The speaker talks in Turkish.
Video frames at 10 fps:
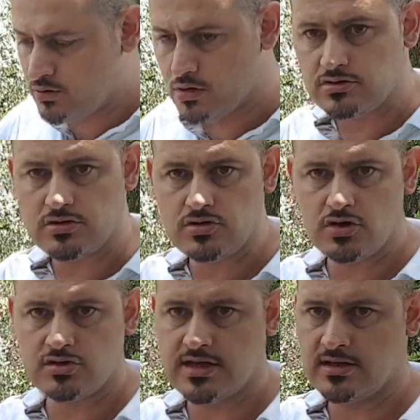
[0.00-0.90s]
olsun
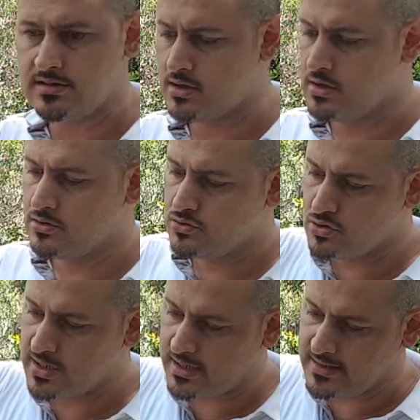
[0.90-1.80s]
istiyorsanız şu
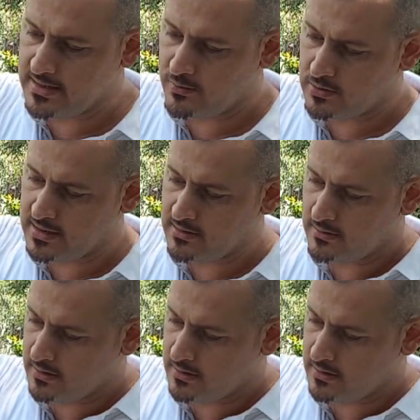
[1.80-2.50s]
şekilde buradan